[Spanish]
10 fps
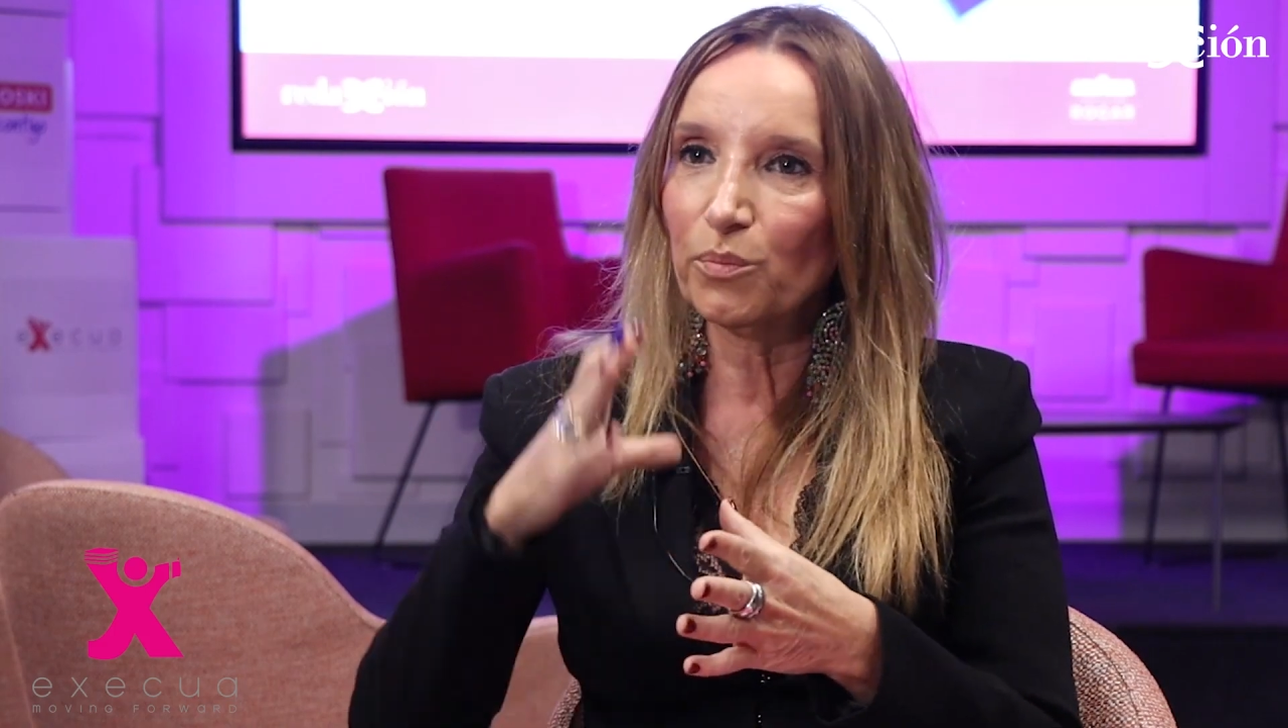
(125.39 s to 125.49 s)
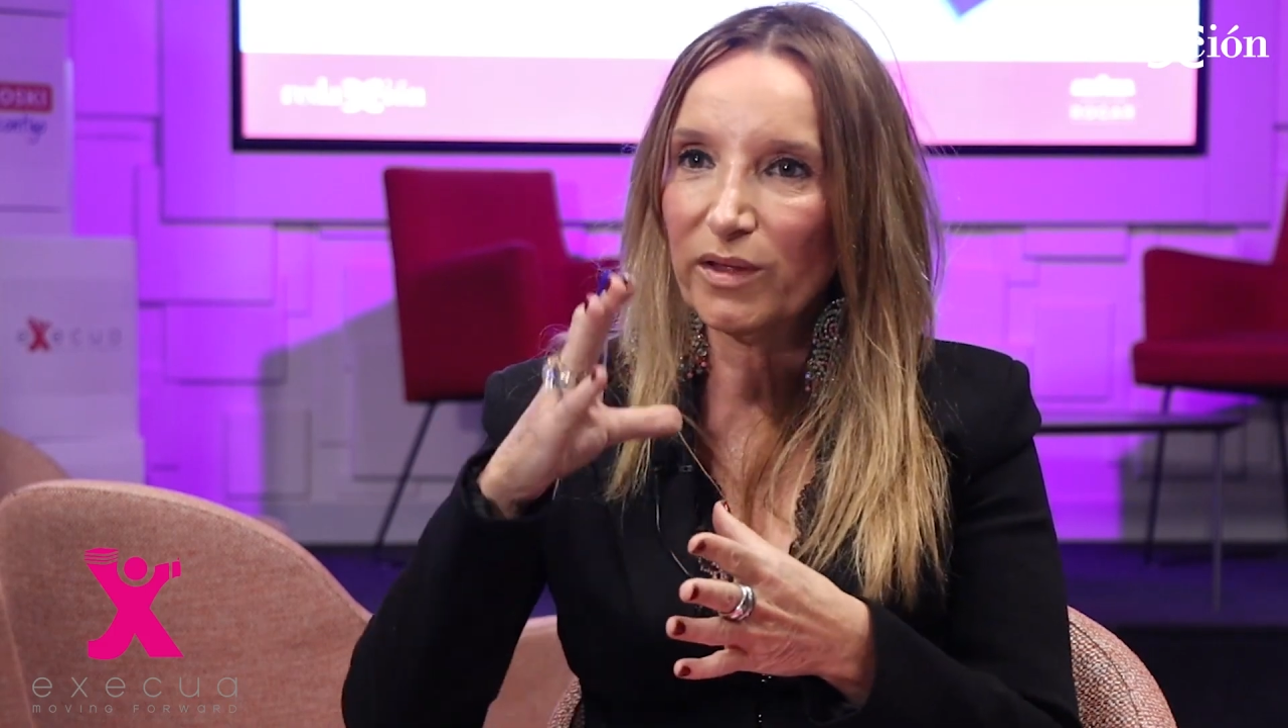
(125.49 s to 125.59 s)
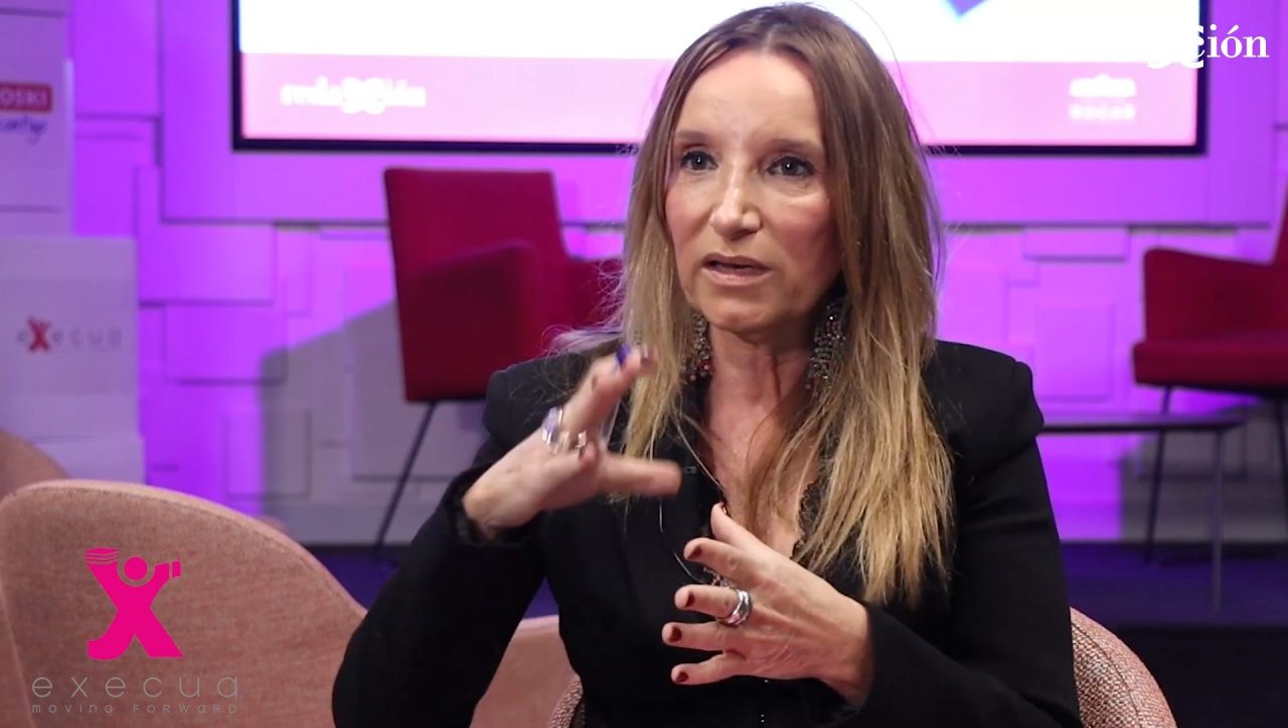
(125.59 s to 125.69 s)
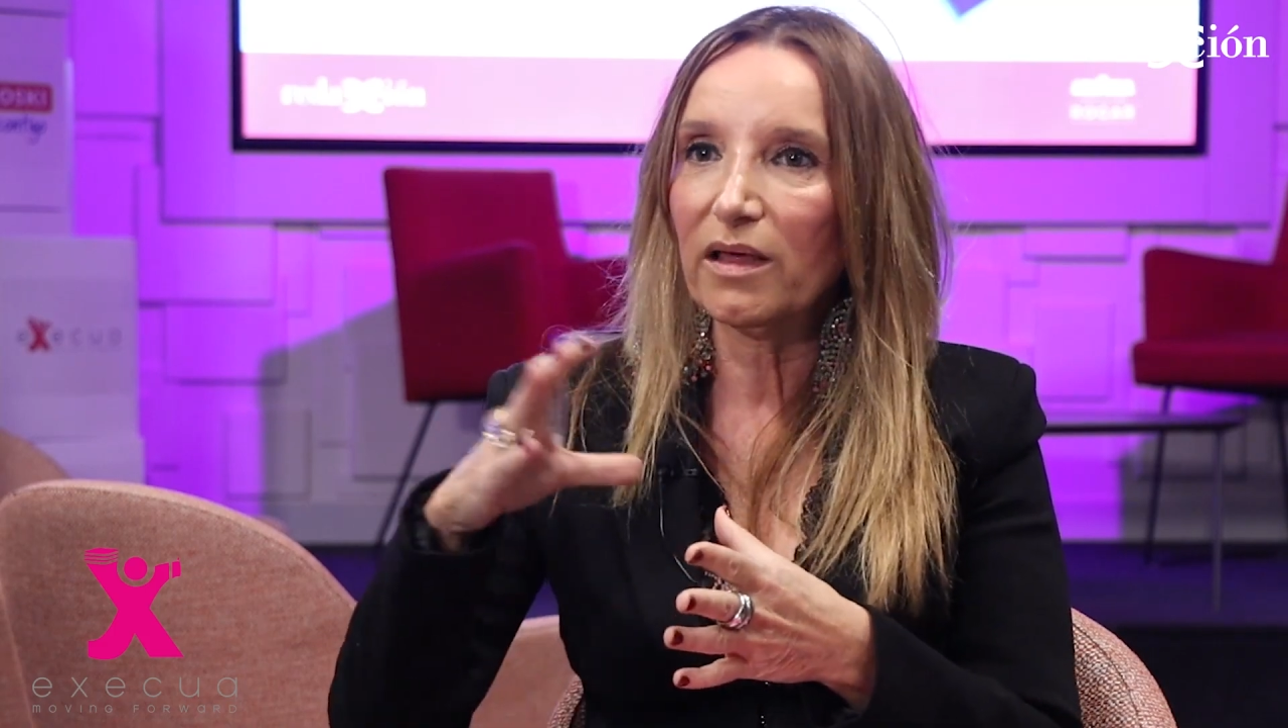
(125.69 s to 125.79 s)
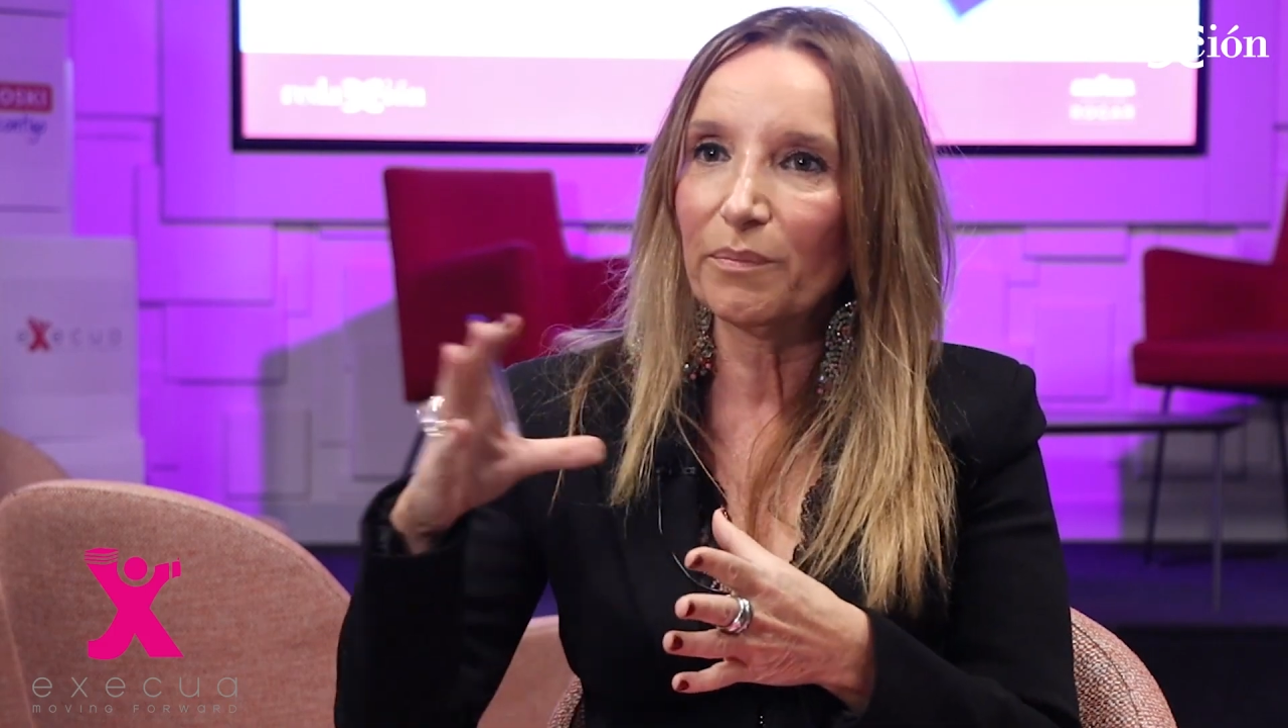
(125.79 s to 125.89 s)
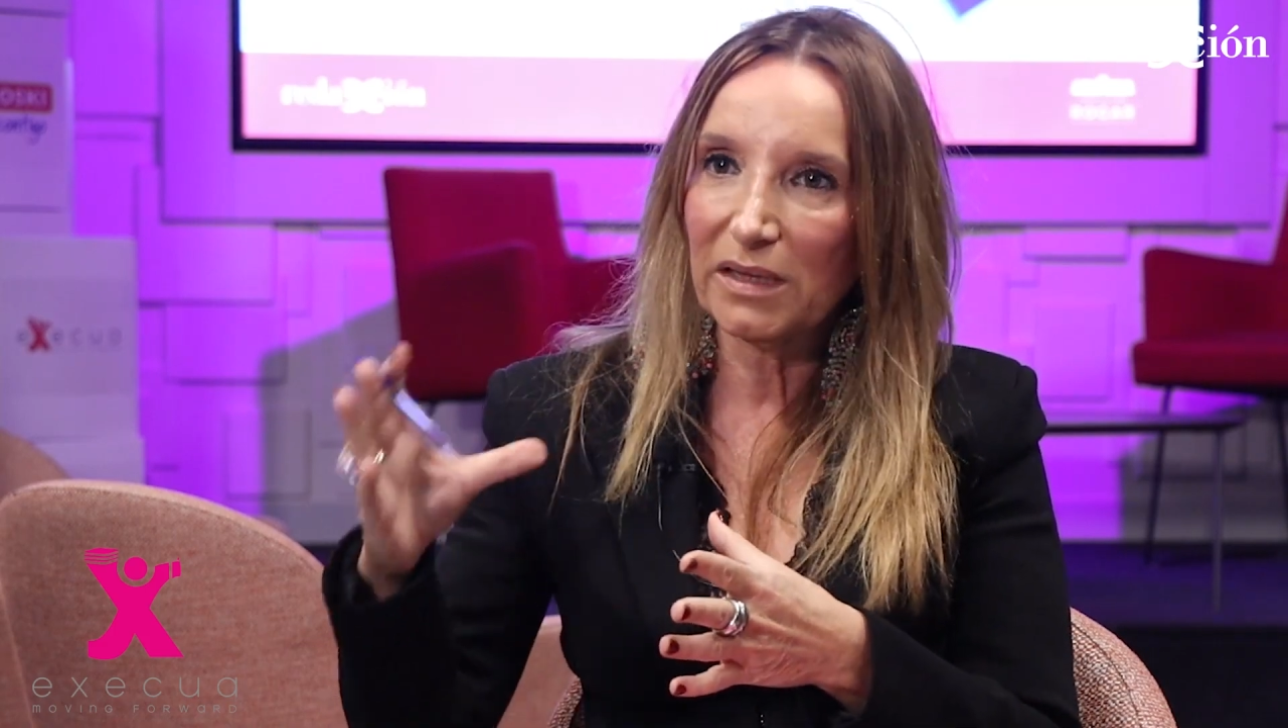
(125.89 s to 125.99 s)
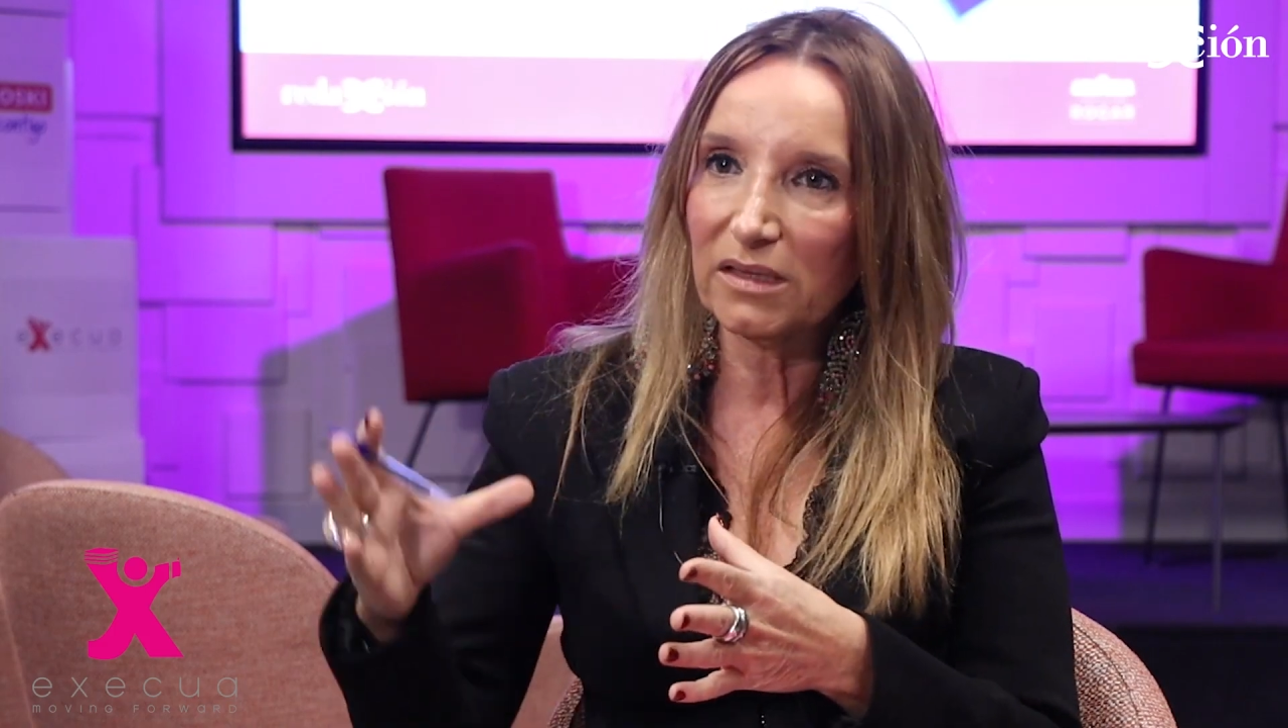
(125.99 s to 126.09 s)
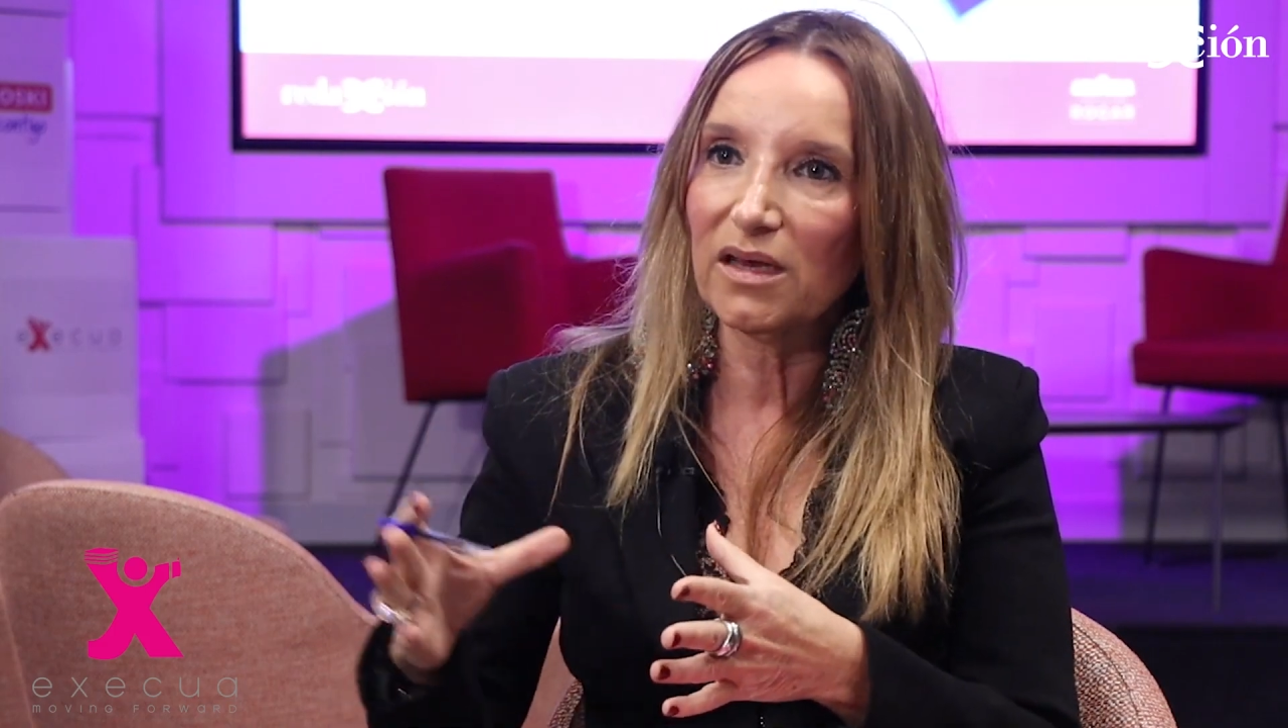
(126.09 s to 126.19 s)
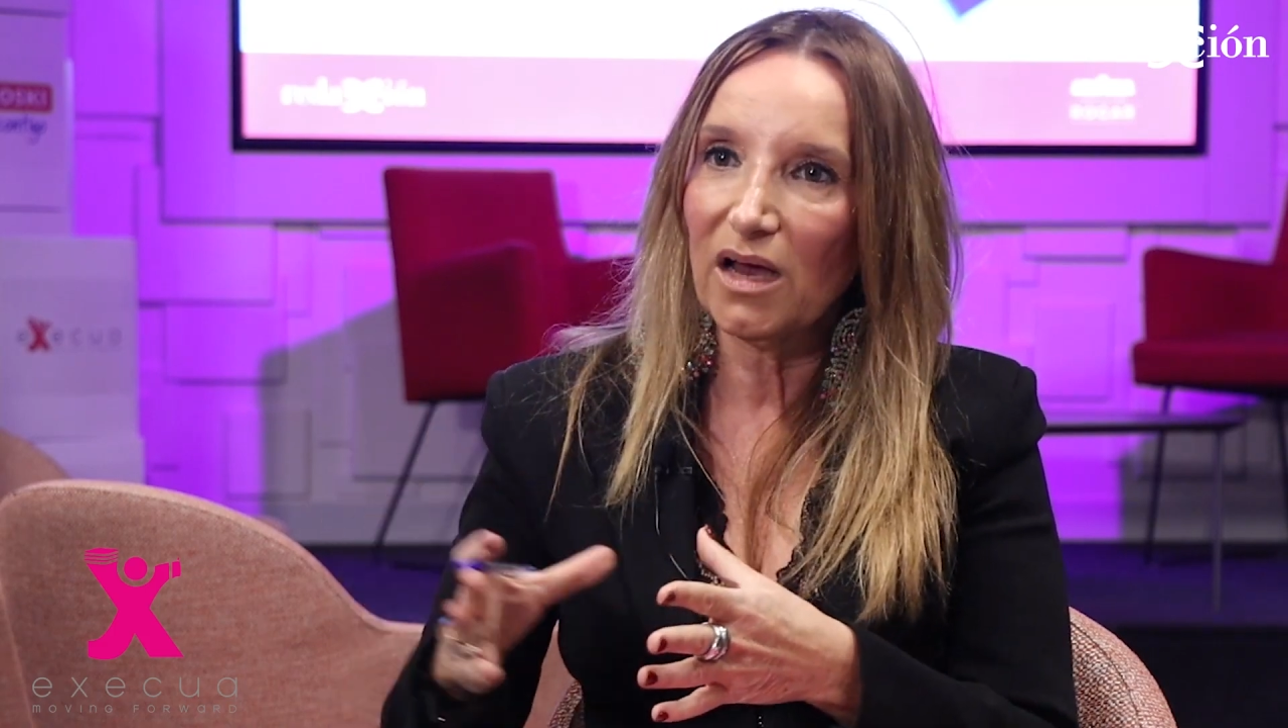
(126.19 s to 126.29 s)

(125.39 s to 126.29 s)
puedan adaptarse